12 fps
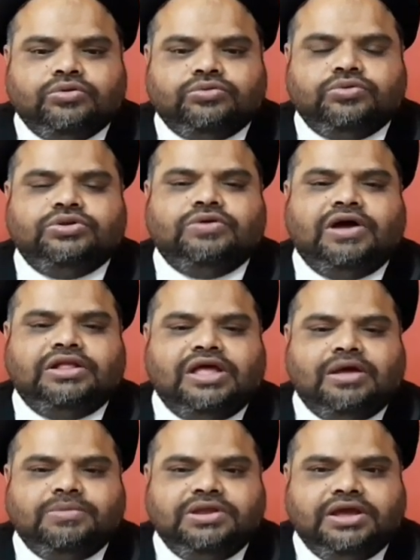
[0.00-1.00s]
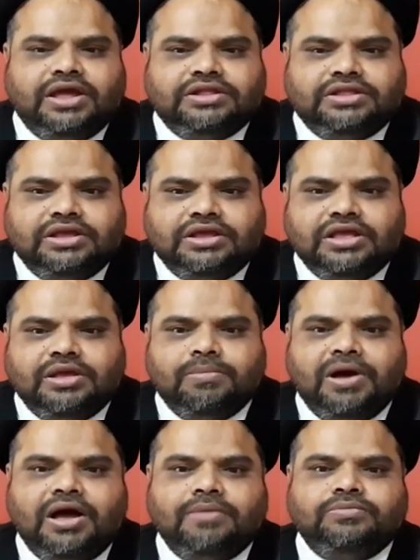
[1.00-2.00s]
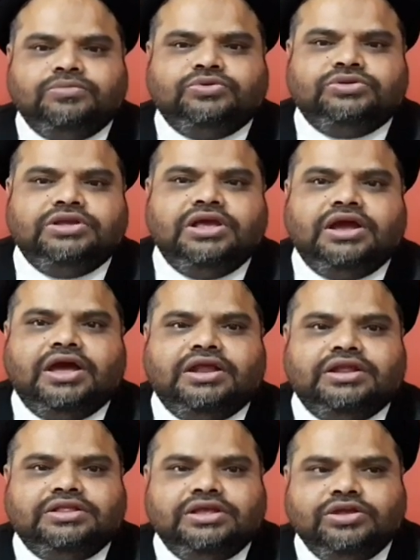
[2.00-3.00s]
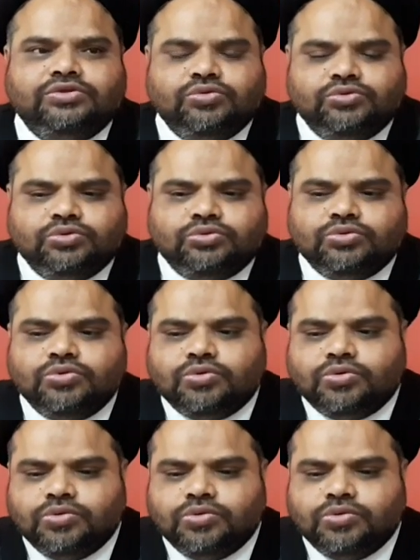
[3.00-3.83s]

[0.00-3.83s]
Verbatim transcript: तो जवाद आमली कहते हैं कि इमाम मुझसे ये कह रहे थे कि तो जो तू